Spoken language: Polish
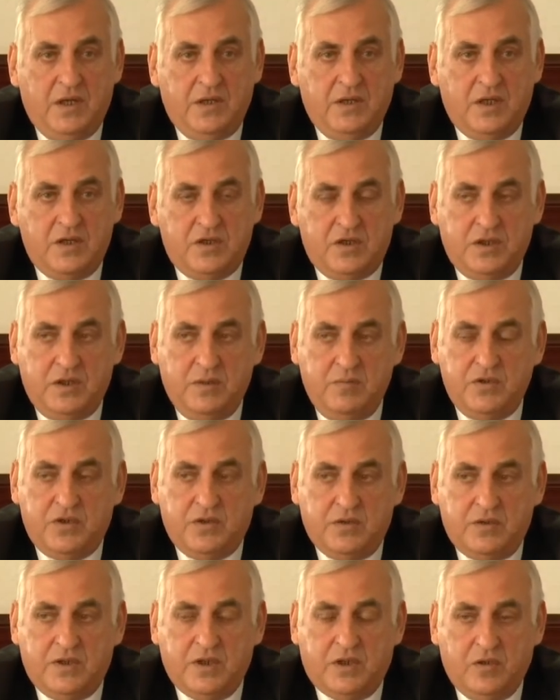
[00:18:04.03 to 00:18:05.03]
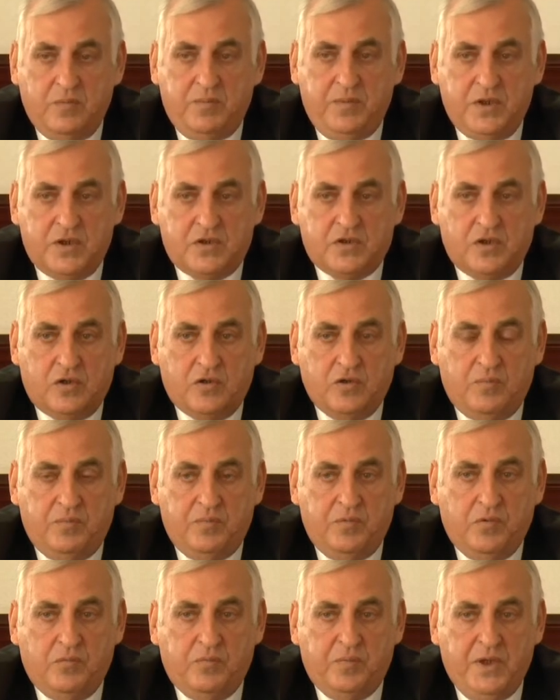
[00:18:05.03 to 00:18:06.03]
na 71
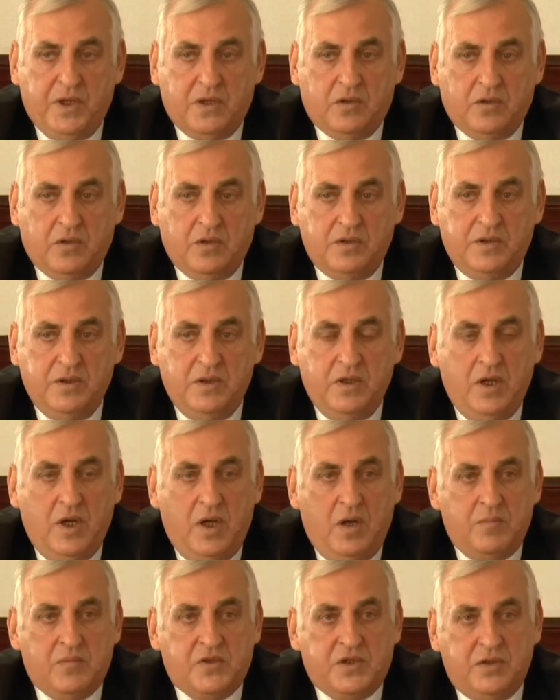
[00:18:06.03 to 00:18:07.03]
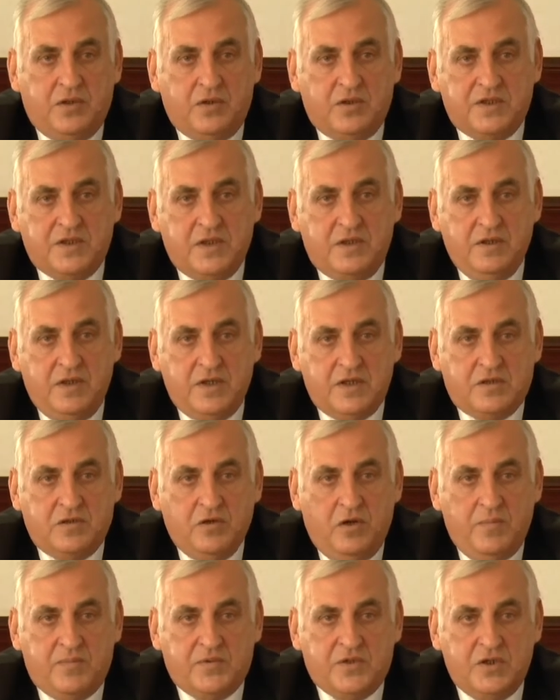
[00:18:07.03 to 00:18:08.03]
Pół Piechoty, przy drodze
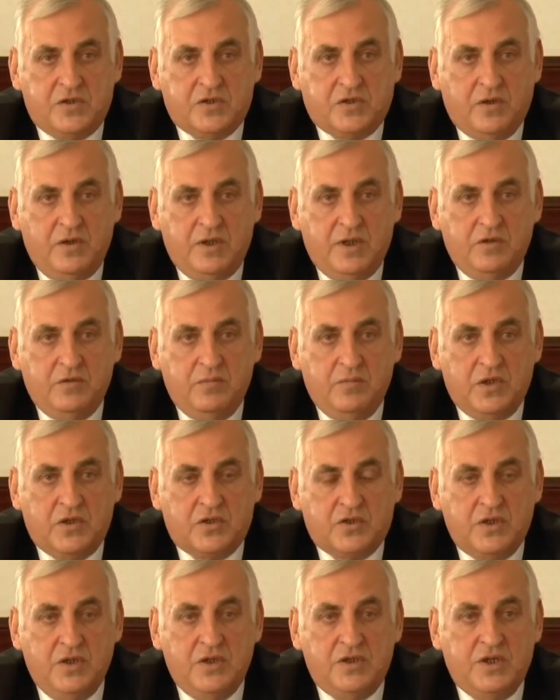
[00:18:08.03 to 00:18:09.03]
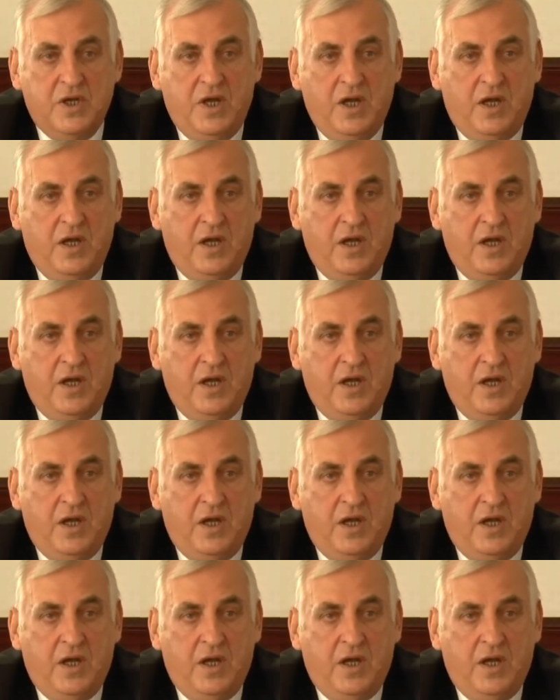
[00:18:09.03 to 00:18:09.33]
dojazdowej przedszkola nr 6,